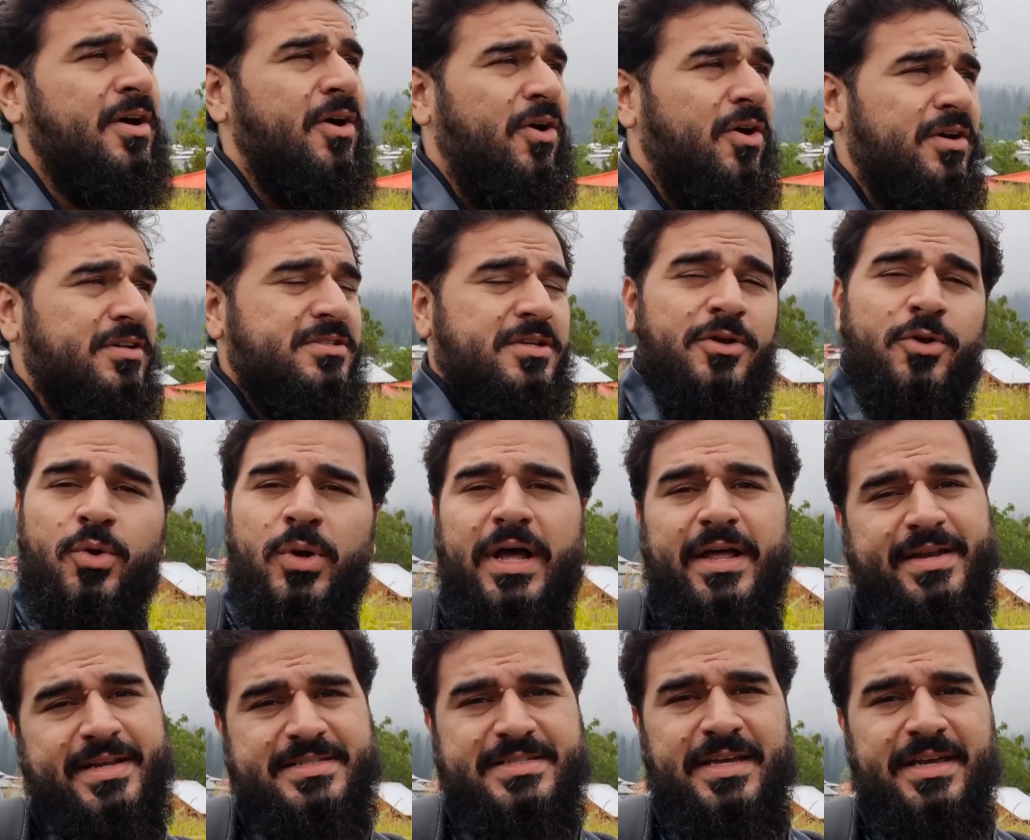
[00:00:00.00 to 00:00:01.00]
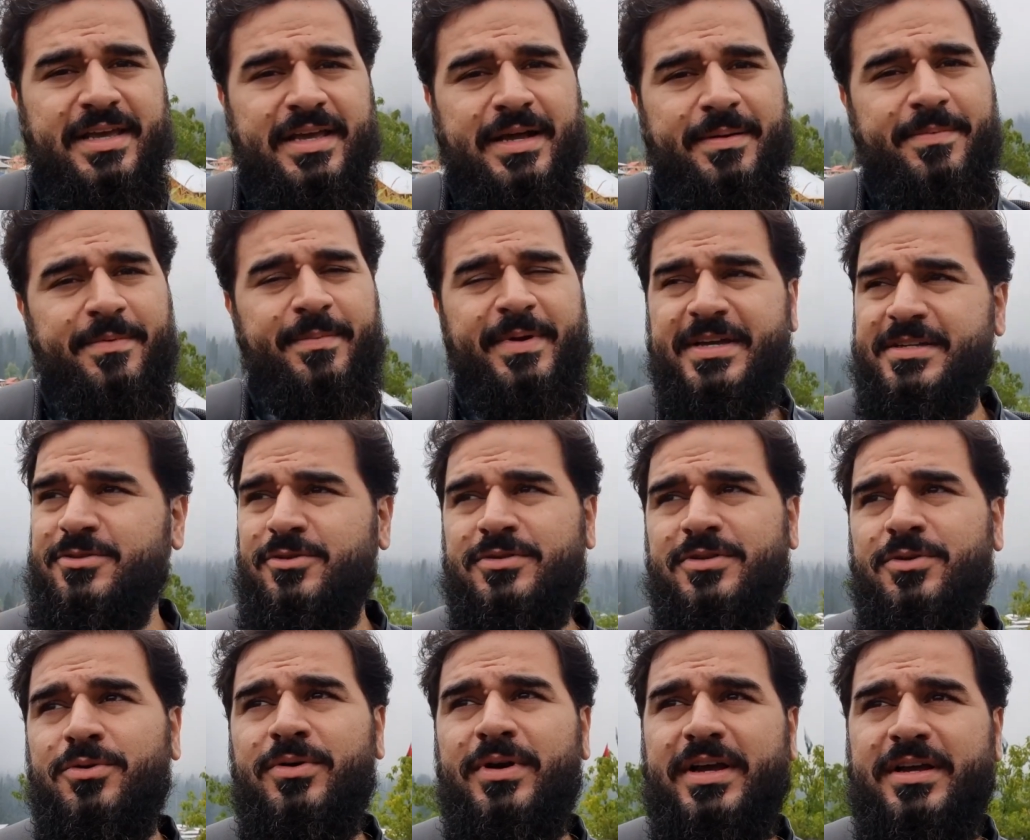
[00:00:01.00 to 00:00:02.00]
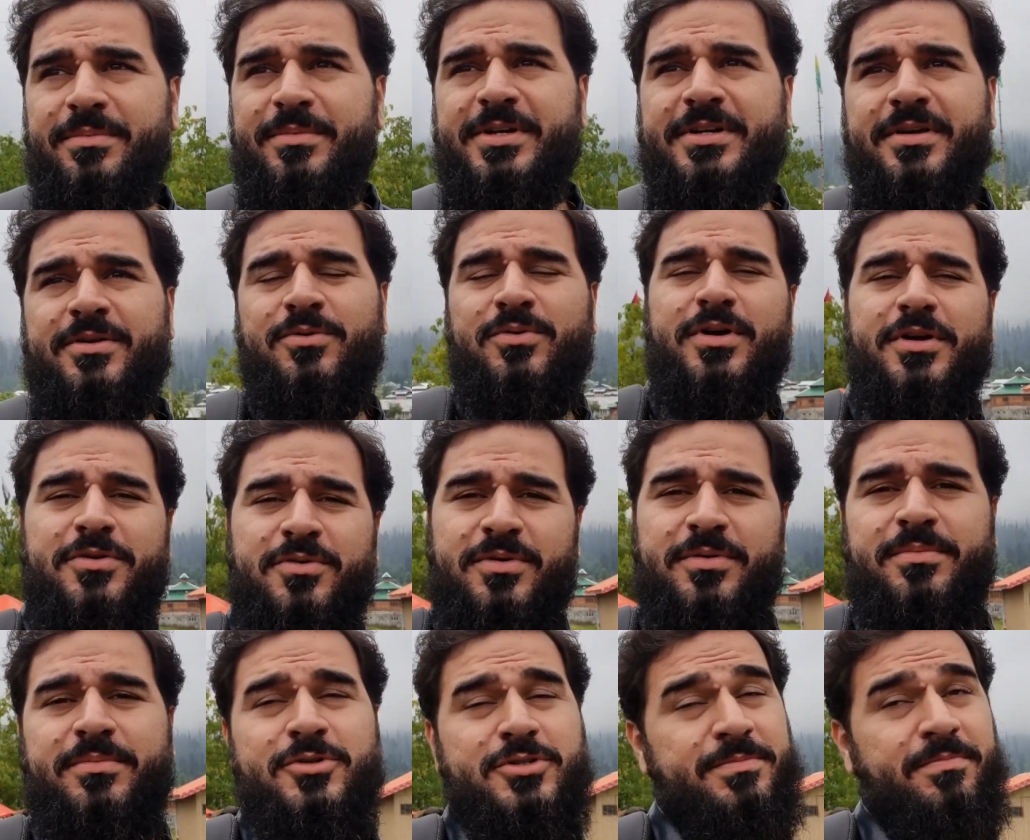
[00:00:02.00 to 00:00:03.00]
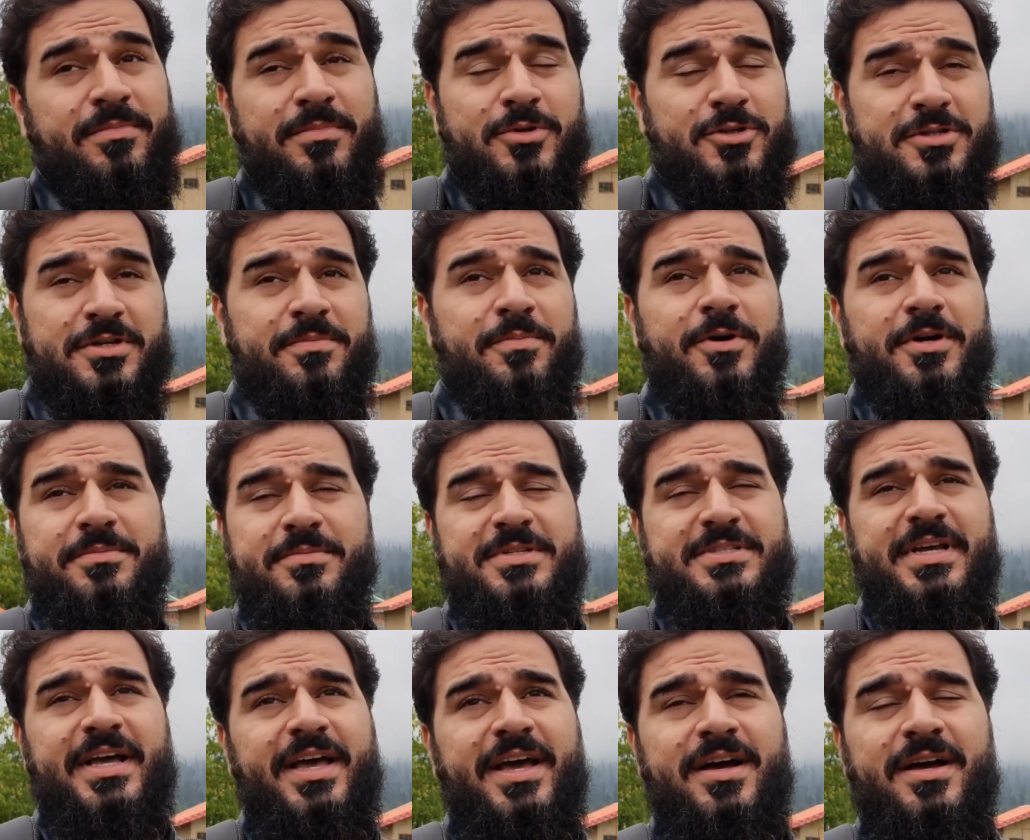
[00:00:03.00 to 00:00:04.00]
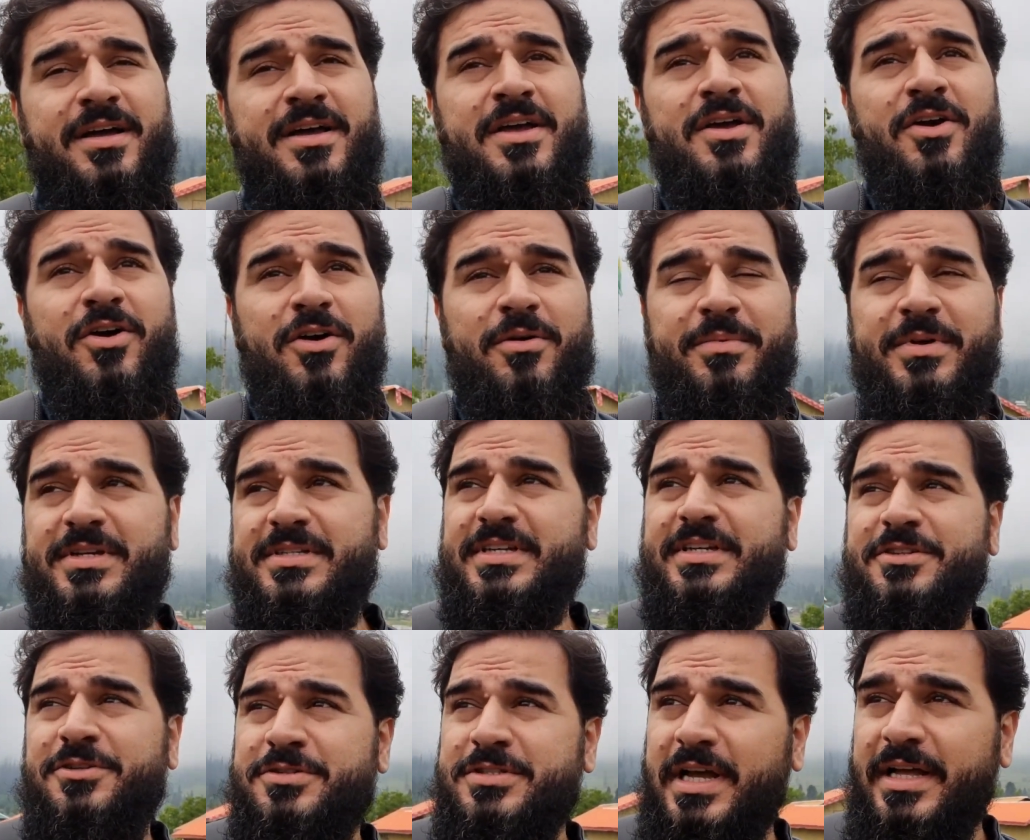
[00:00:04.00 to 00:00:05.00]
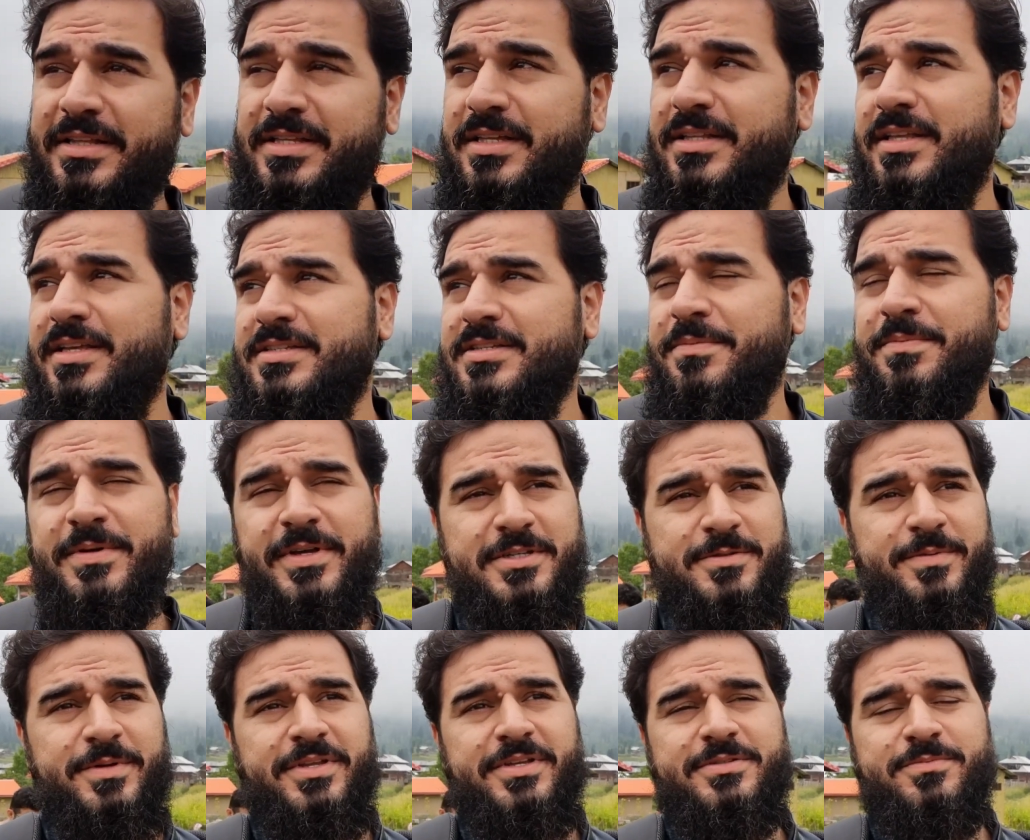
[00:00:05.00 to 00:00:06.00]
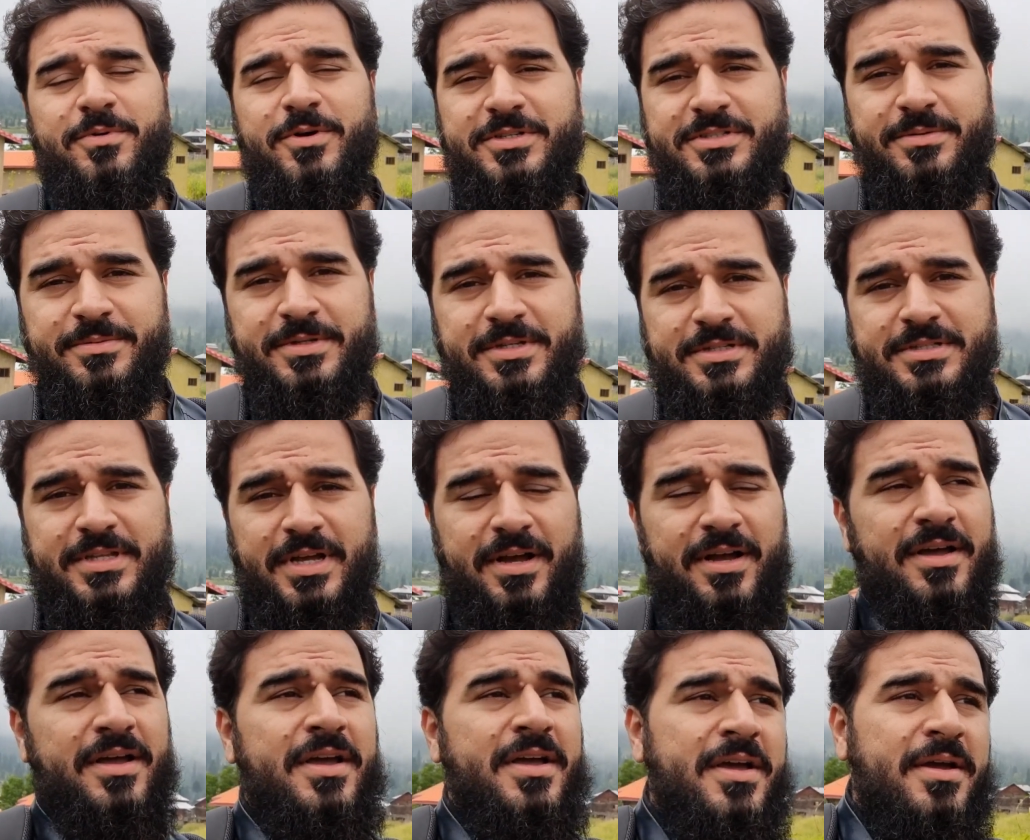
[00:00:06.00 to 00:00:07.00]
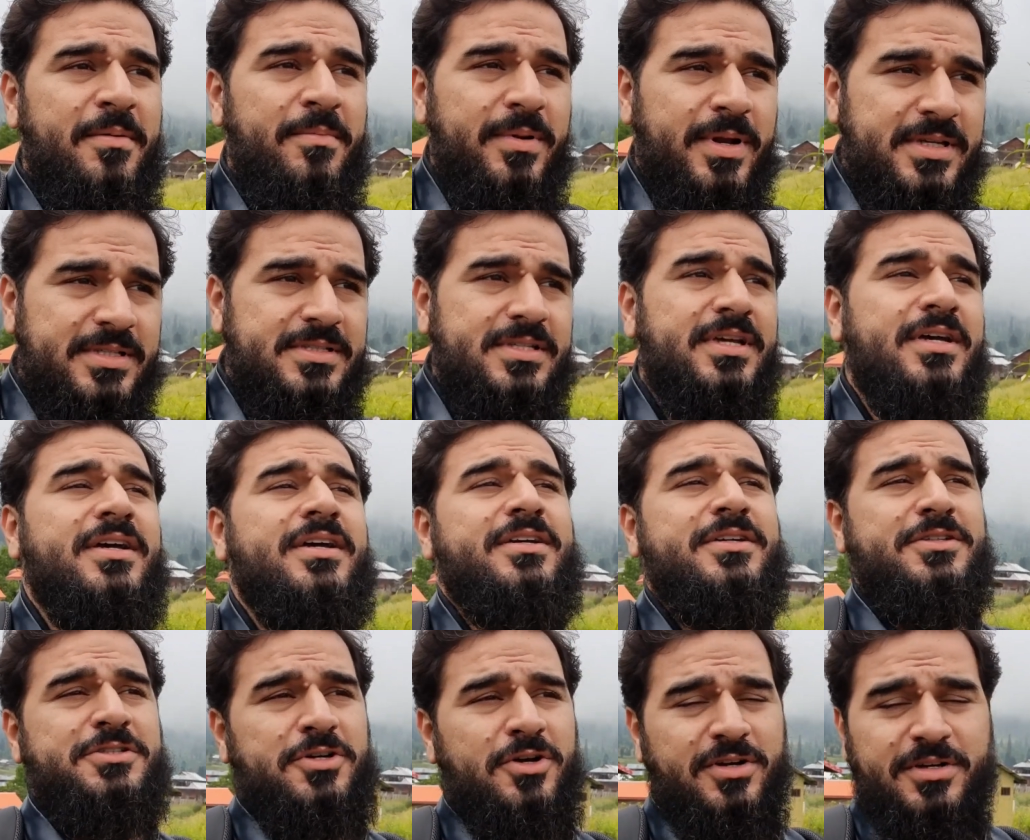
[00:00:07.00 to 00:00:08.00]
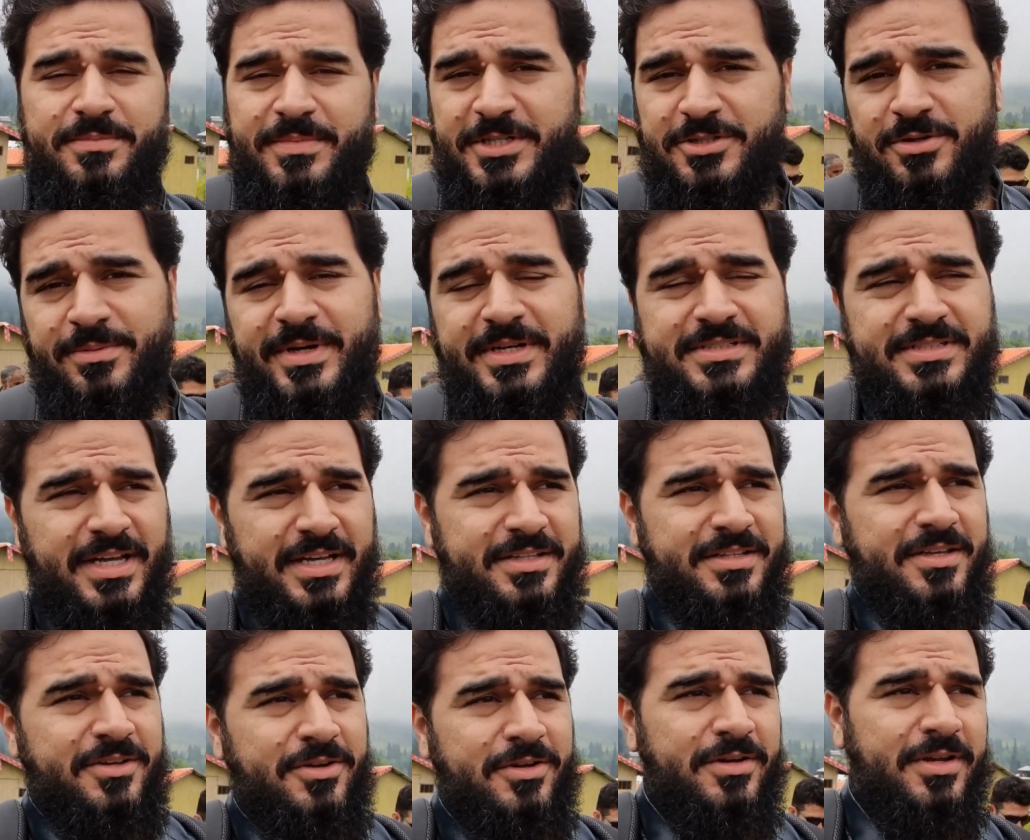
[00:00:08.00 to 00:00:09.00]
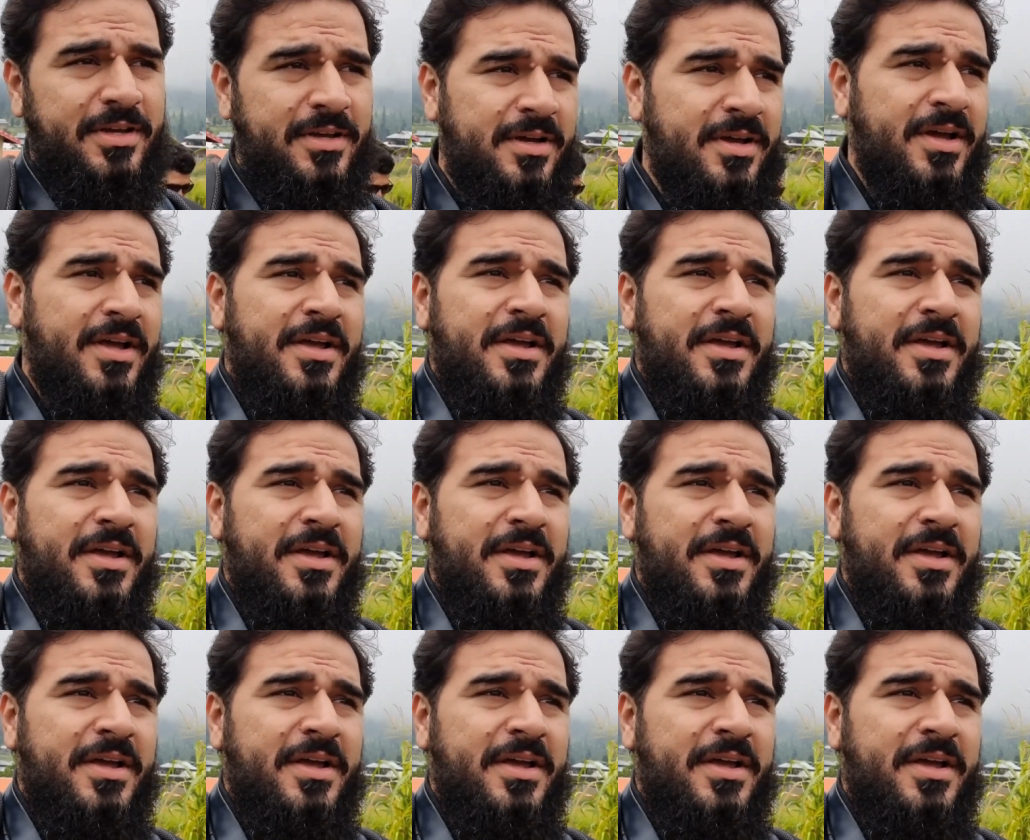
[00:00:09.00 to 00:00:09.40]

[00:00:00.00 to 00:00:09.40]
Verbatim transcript: और ज़रूर आना चाहिए यहाँ पे मैं इसको ज़रूर रेकमेंड करूँगा क्योंकि मुझे बहुत मज़ा आया और मेरे साथ जो साथी थे सबका एक्सपीरियंस बहुत ज़बरदस्त था प्लस शौकत भाई जो हमारे साथ थे उन्होंने